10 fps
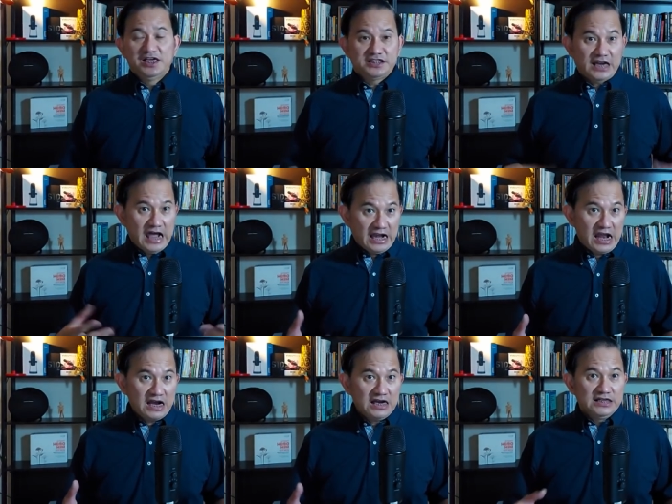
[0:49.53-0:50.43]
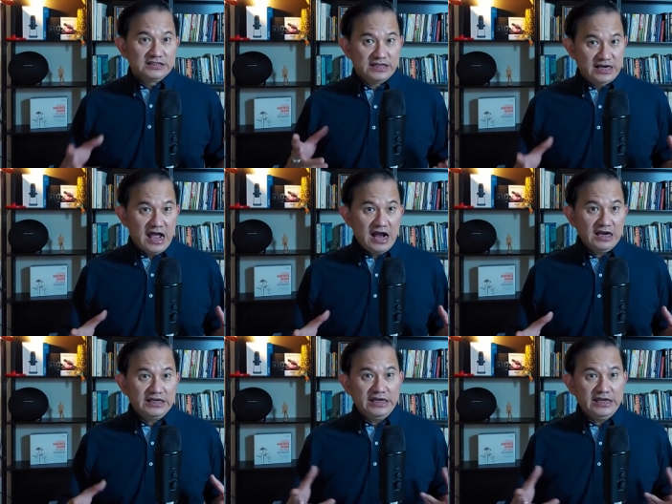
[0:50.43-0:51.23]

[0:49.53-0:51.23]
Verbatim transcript: sekarang sedang